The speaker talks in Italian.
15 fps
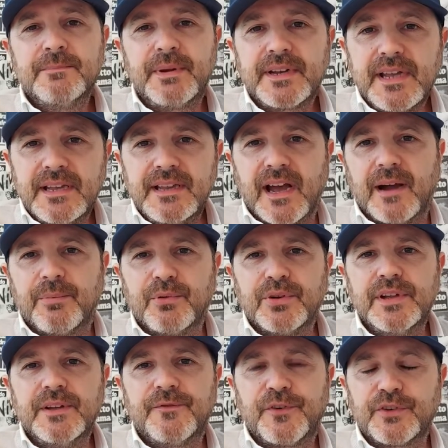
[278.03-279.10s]
perché il
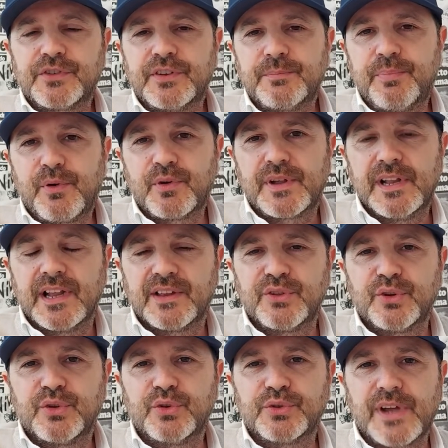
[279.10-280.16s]
Napoli, forse pochi
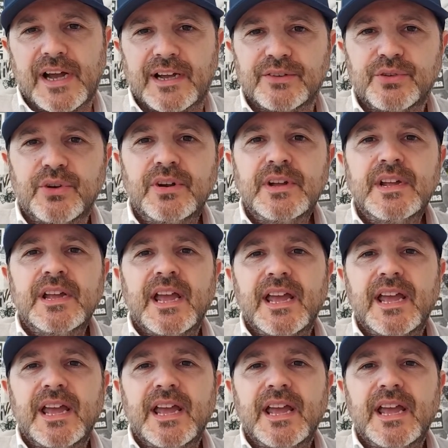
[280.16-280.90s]
l'hanno notato,